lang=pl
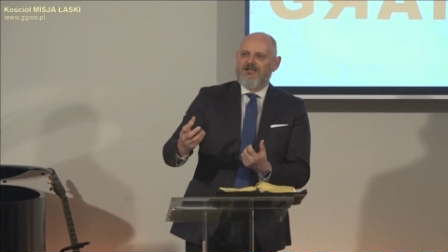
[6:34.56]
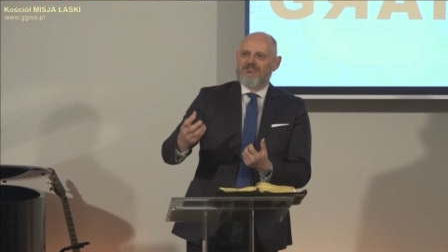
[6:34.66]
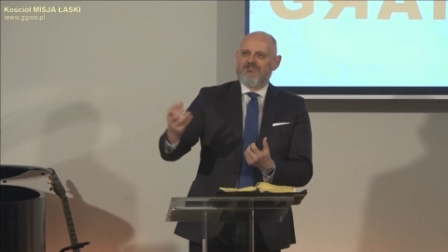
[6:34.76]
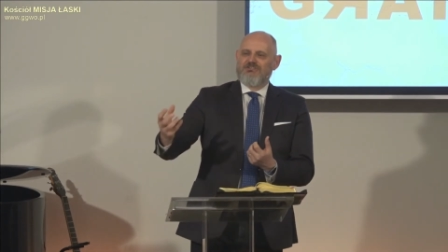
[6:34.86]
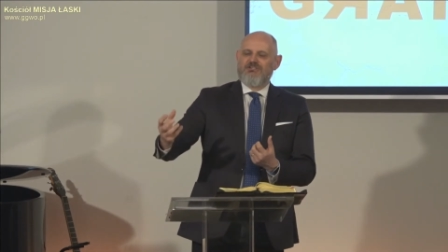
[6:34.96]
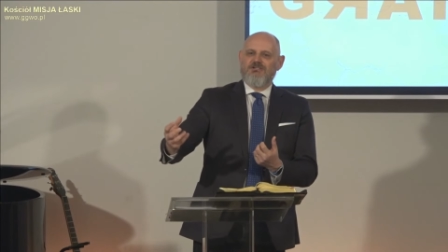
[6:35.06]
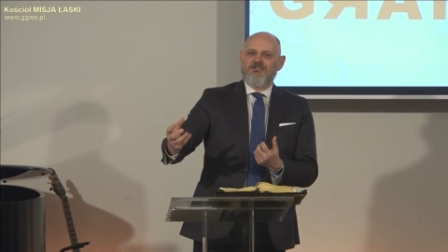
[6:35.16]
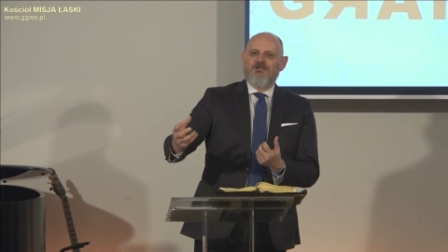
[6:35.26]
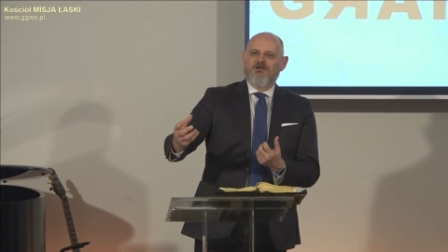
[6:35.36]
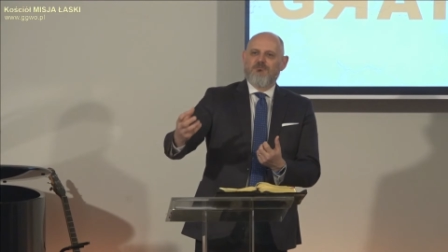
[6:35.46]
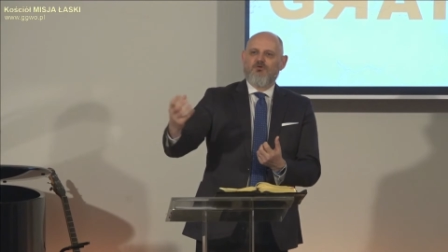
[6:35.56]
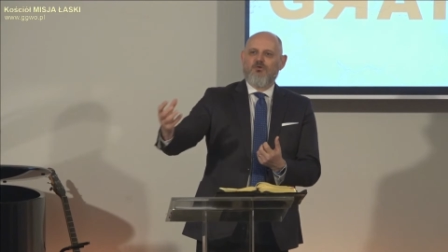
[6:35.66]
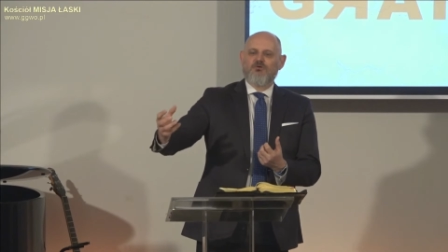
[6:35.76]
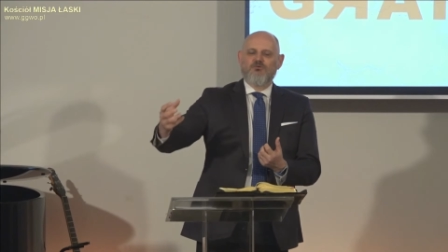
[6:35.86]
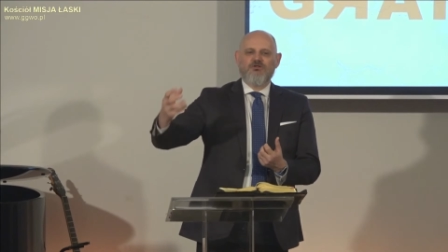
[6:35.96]
czci,
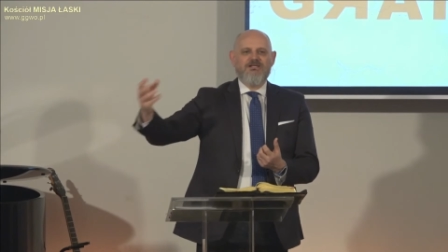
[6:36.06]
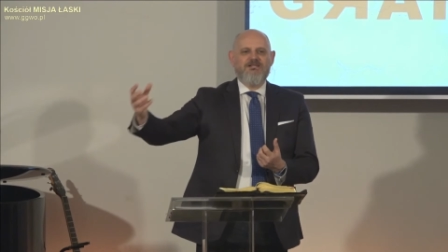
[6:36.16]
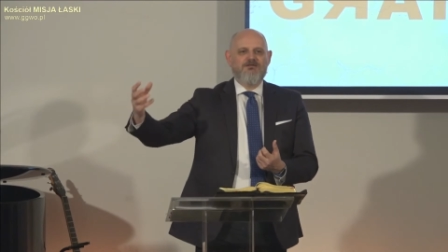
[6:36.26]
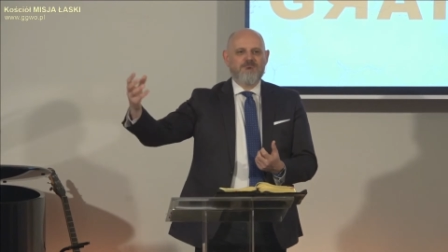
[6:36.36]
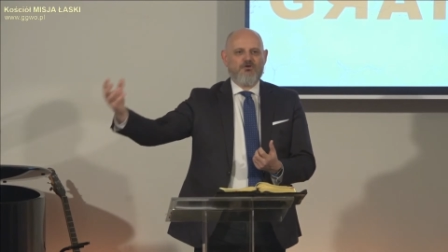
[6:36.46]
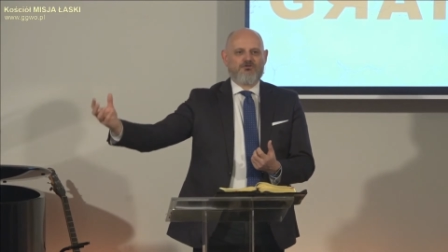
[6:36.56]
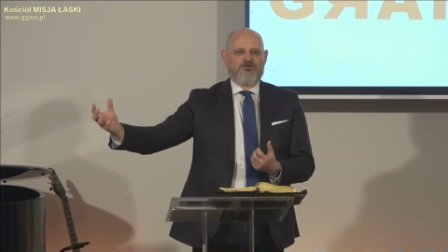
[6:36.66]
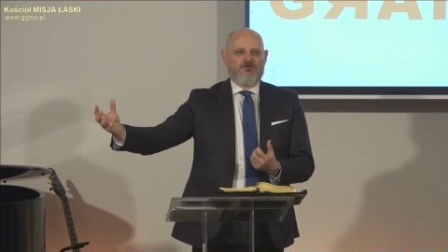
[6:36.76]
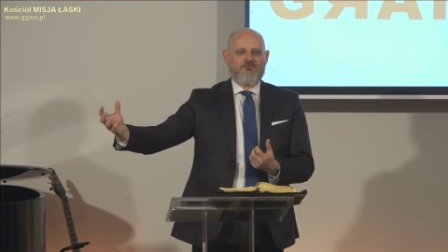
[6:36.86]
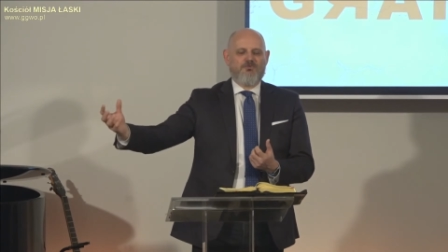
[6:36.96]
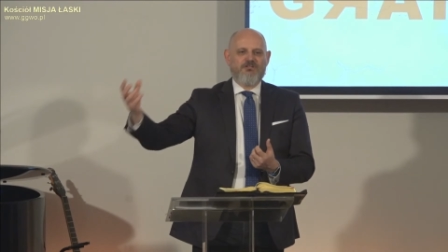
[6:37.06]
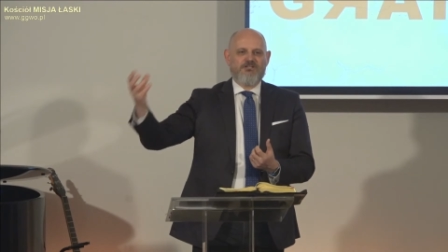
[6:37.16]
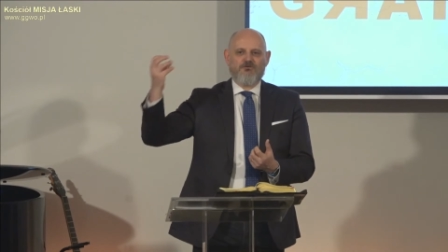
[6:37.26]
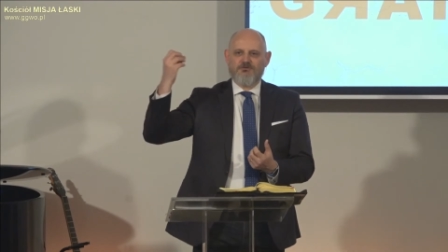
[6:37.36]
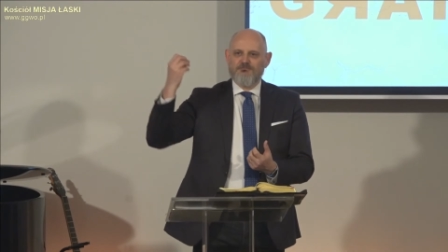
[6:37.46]
pokłonu innym bożkom, bo
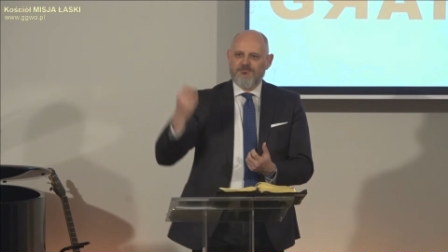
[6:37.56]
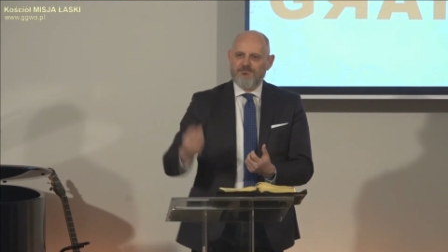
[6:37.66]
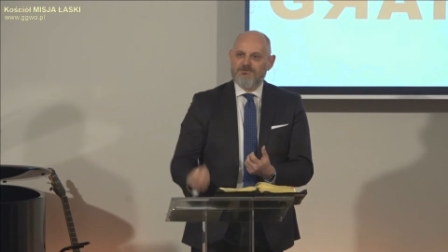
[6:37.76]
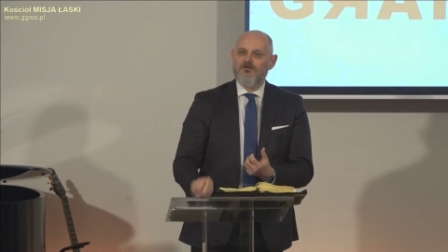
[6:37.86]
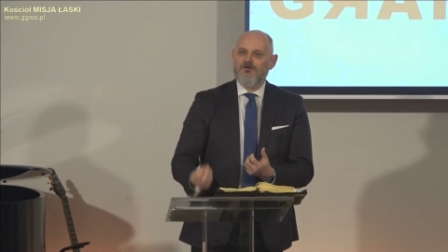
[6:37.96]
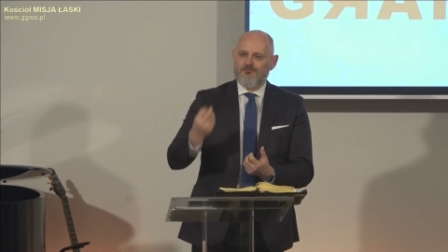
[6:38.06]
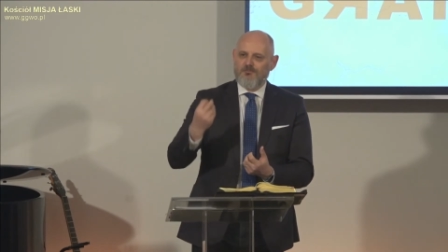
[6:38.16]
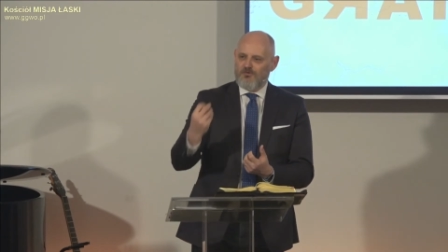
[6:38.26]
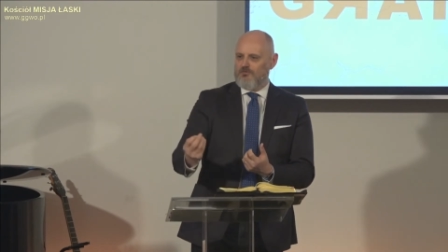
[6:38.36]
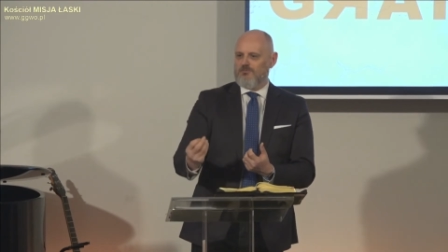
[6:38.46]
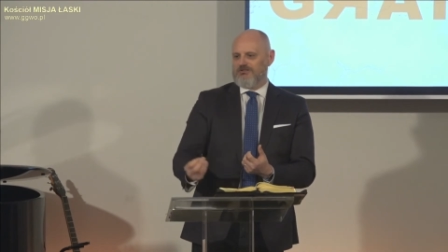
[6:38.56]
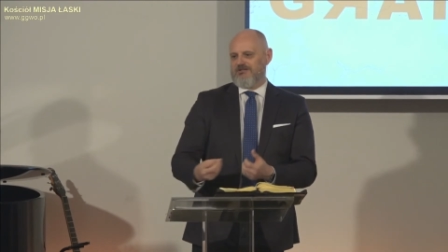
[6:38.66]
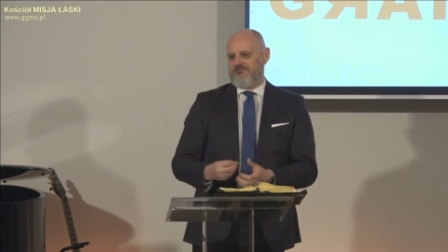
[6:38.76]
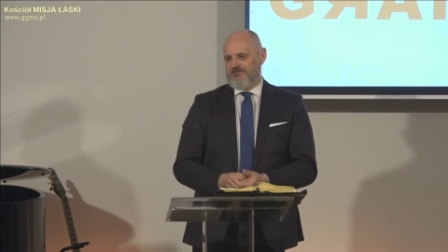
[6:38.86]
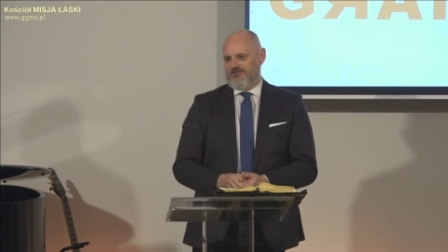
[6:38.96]
wiedział, że tylko Bogu można
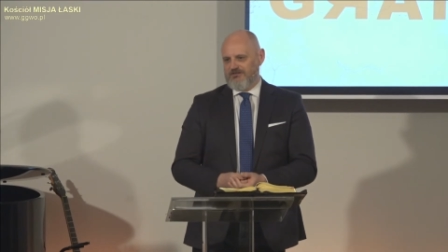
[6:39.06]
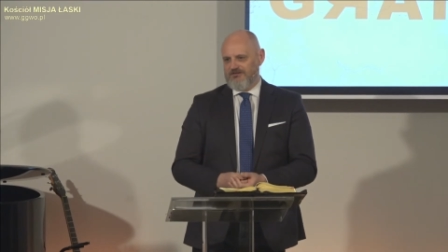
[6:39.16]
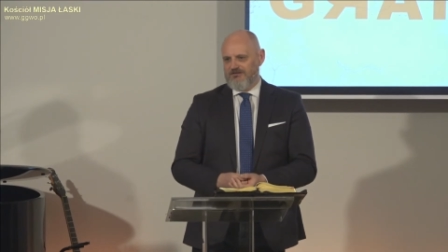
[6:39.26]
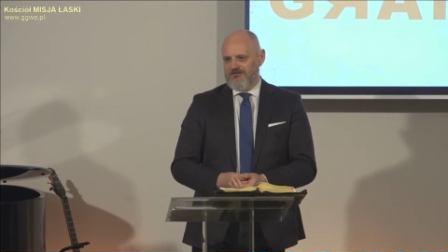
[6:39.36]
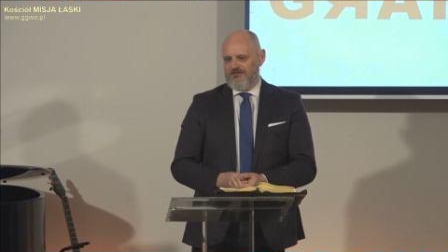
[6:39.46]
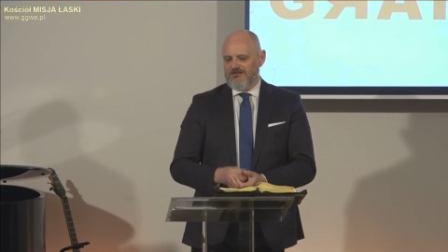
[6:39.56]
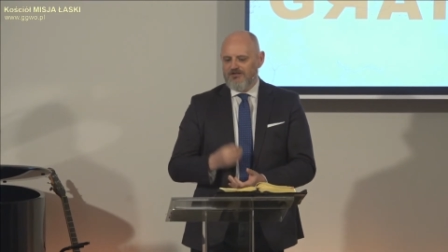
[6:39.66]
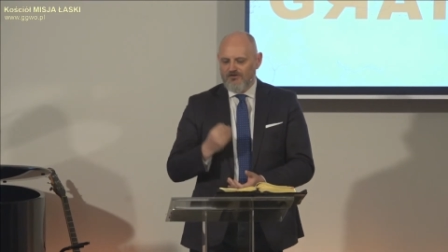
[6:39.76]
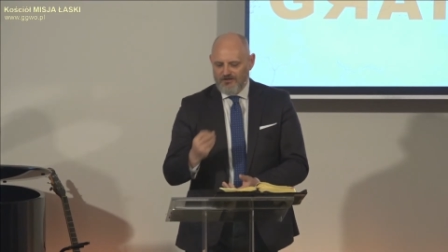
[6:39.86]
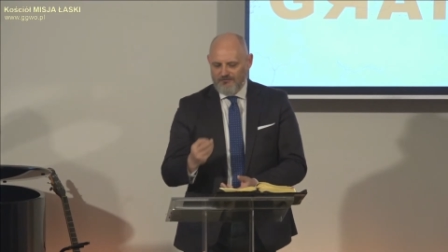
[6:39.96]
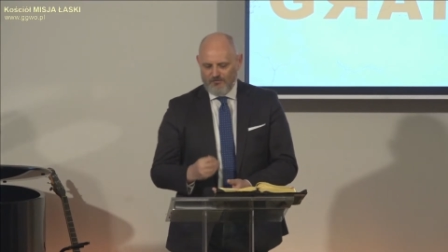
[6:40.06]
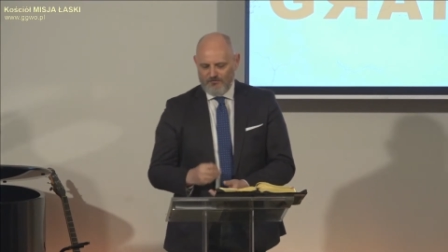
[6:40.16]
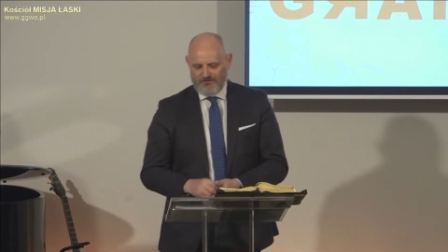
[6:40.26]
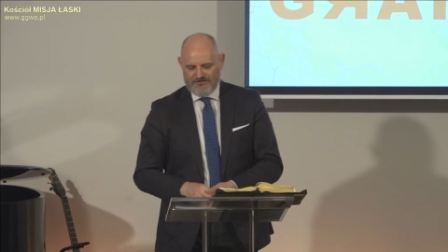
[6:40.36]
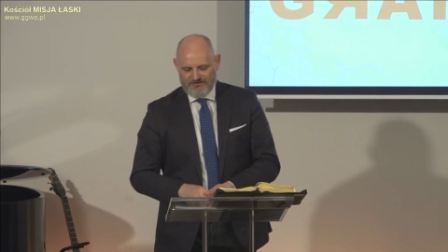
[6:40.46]
wierzyć i tylko Jemu
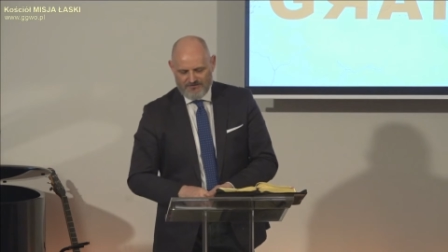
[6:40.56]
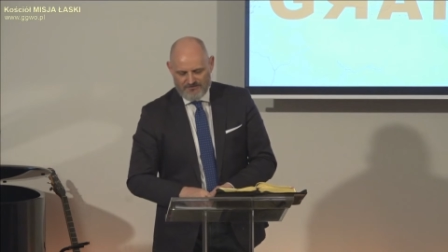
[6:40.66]
ufać.